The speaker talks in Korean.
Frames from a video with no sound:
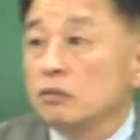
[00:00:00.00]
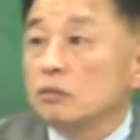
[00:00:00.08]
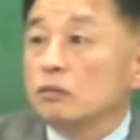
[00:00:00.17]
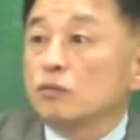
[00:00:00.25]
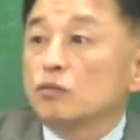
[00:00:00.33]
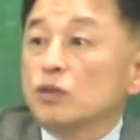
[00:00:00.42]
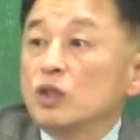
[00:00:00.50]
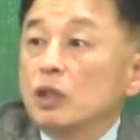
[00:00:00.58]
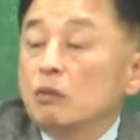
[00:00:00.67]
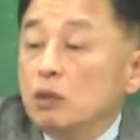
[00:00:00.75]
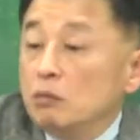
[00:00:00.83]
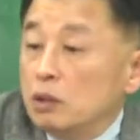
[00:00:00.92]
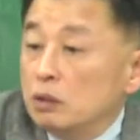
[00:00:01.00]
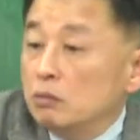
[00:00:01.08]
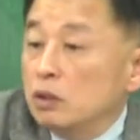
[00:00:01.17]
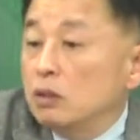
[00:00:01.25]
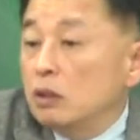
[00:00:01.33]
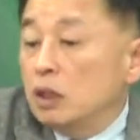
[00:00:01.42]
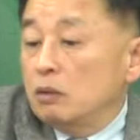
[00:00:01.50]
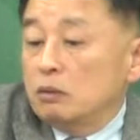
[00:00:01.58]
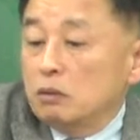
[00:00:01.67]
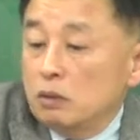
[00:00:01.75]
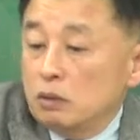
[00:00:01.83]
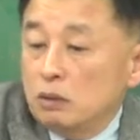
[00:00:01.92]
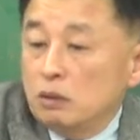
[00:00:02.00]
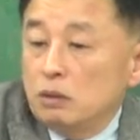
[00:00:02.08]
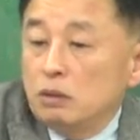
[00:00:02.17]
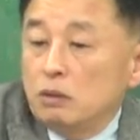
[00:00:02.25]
음, 지난번 말씀드렸나요? 그,